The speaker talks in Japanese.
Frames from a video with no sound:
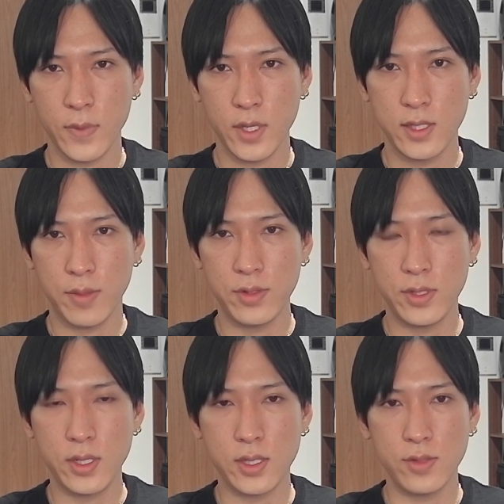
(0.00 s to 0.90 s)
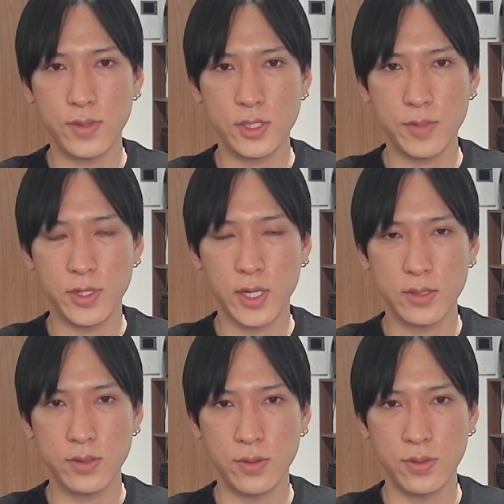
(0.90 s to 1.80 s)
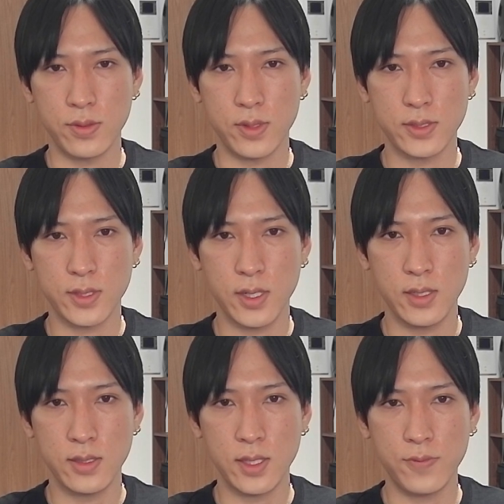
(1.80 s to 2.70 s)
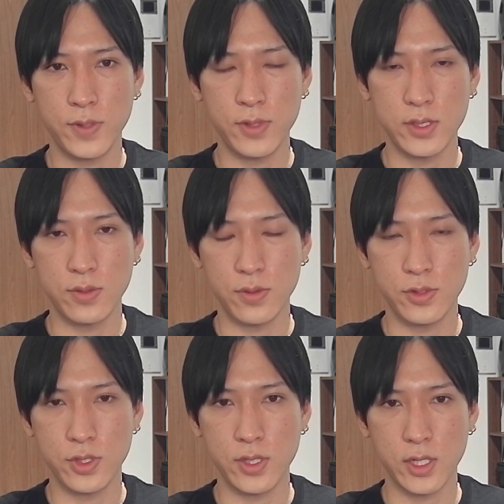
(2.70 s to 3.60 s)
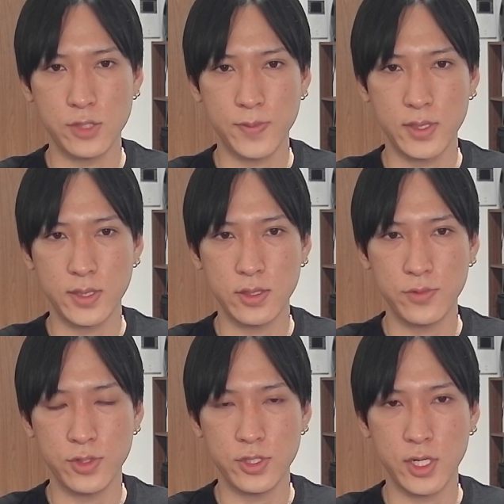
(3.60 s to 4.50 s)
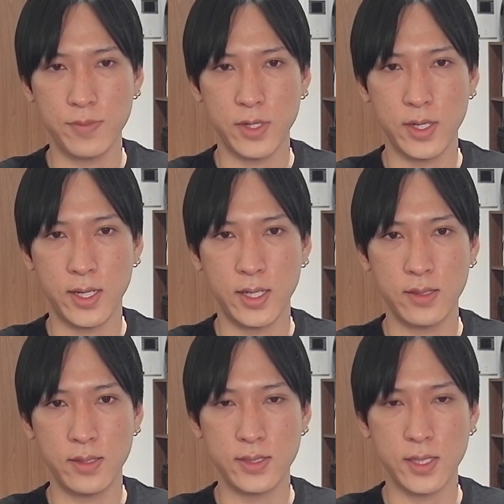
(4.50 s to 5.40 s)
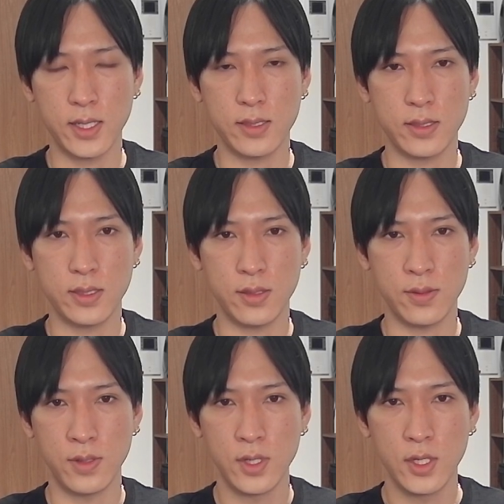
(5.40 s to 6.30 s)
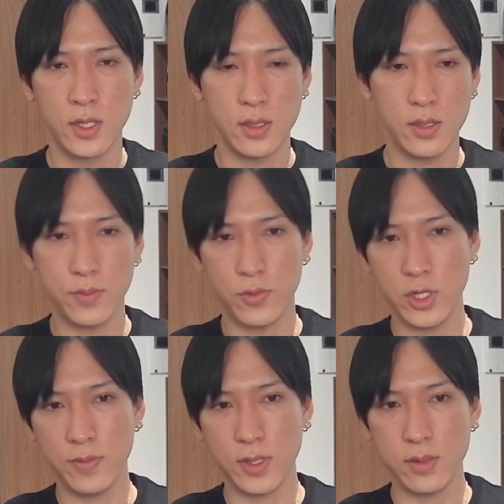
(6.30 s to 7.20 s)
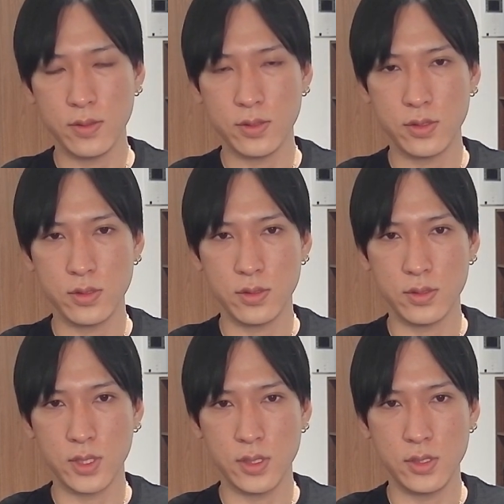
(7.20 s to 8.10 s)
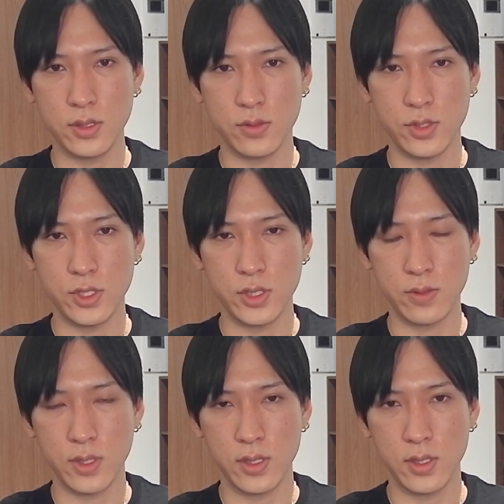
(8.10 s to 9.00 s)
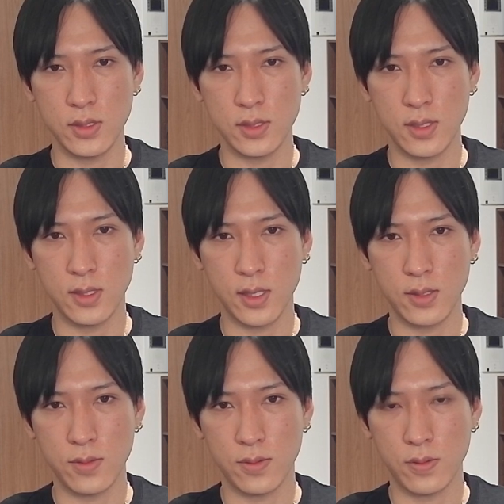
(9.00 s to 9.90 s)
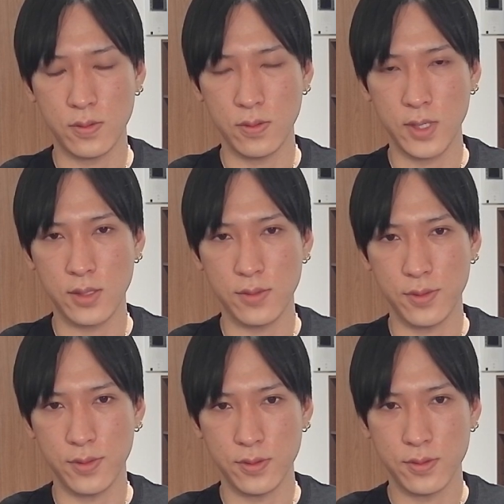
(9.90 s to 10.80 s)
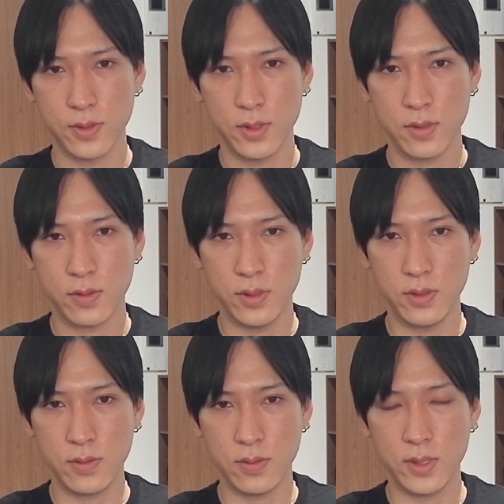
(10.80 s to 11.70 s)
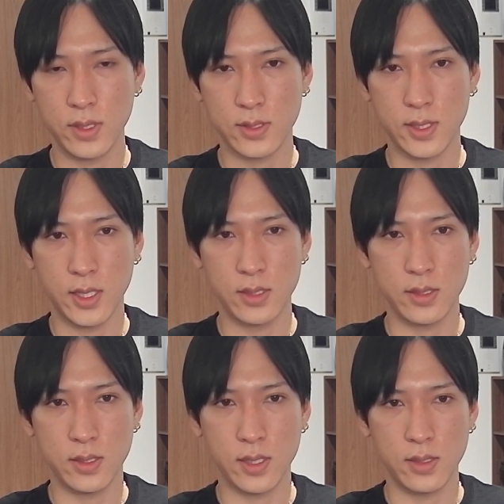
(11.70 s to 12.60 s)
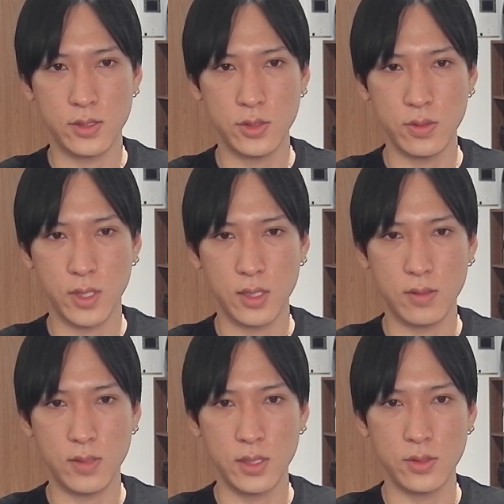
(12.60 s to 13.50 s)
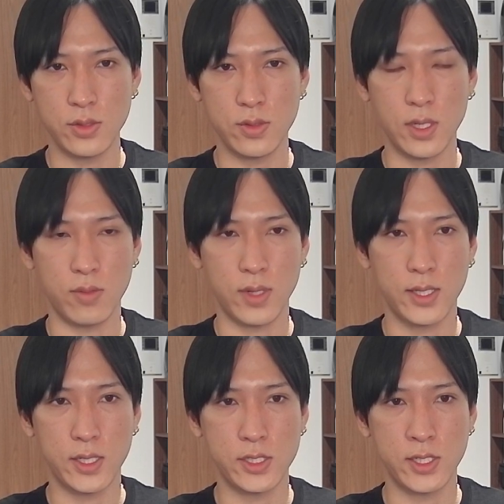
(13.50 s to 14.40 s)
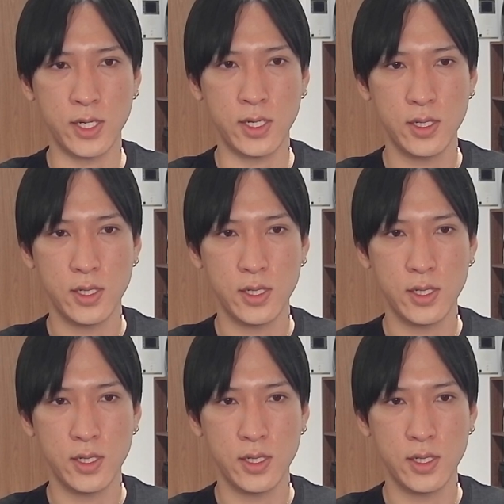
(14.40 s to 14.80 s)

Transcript: WTI 原油はちなみに105ドルですね。一旦フィボナッチの61.8%戻しラインまで上がって下がってきてると。で、ボリバンの中央線25日移動平均線ラインのここのラインを超えることなく下がってきたんで、ちょっとヘッドショルダーの形がね、